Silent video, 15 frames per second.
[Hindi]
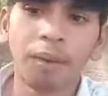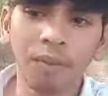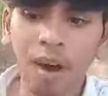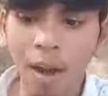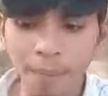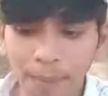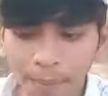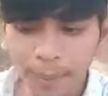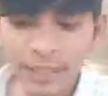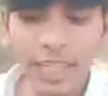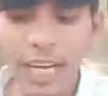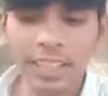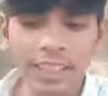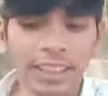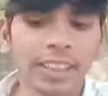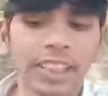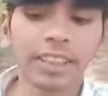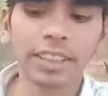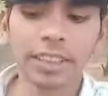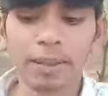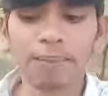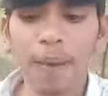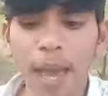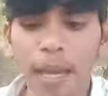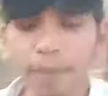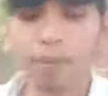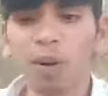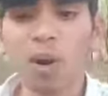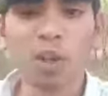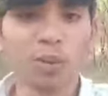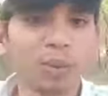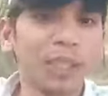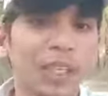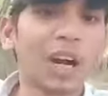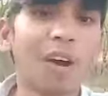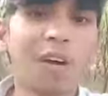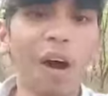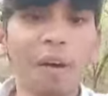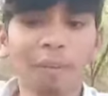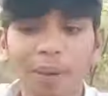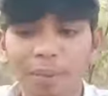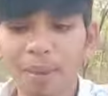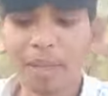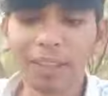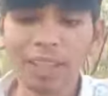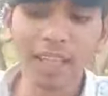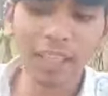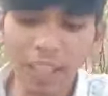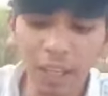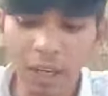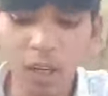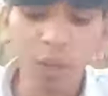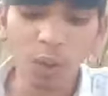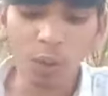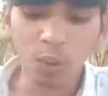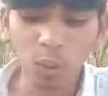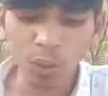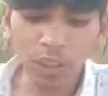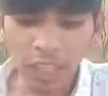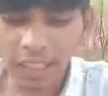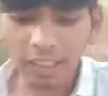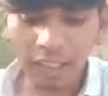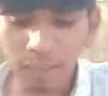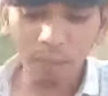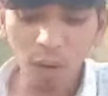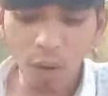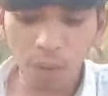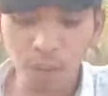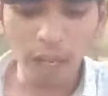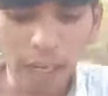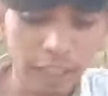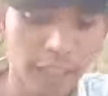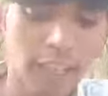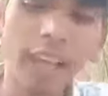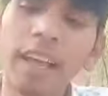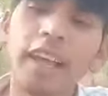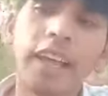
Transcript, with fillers: वहाँ पे मैं जान सकता जैसे कि पहले ब्लॉग्स में देखा हुआ आपने मैं अंदर ही कूद जाता था ब्लॉग बनाने के लिए